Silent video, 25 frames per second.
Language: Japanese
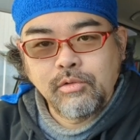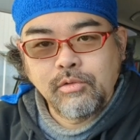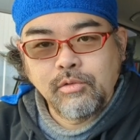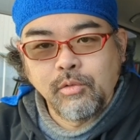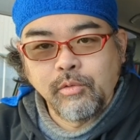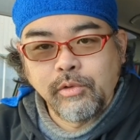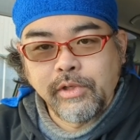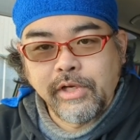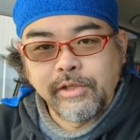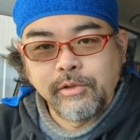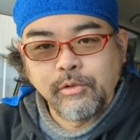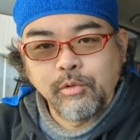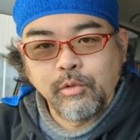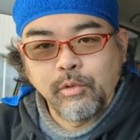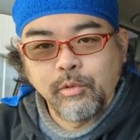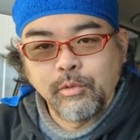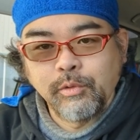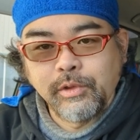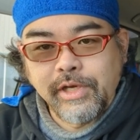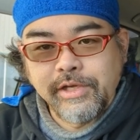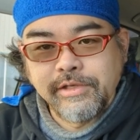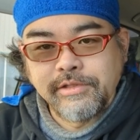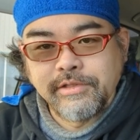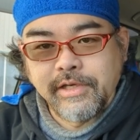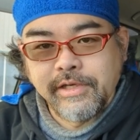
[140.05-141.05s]
今回の
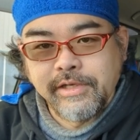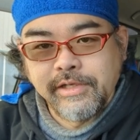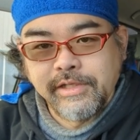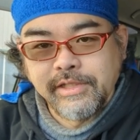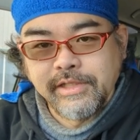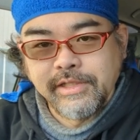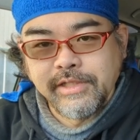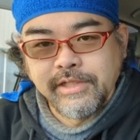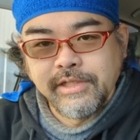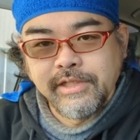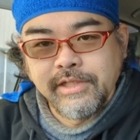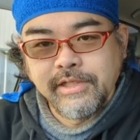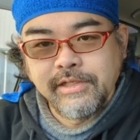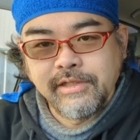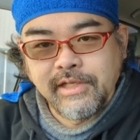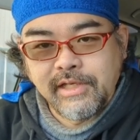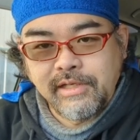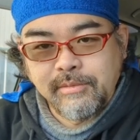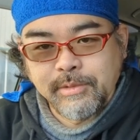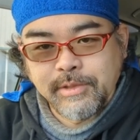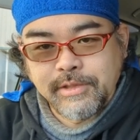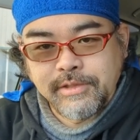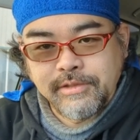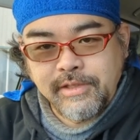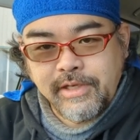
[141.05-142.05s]
第3位にな
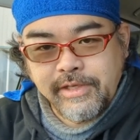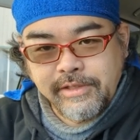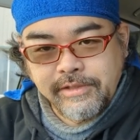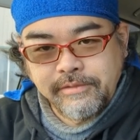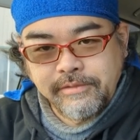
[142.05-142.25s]
ります。は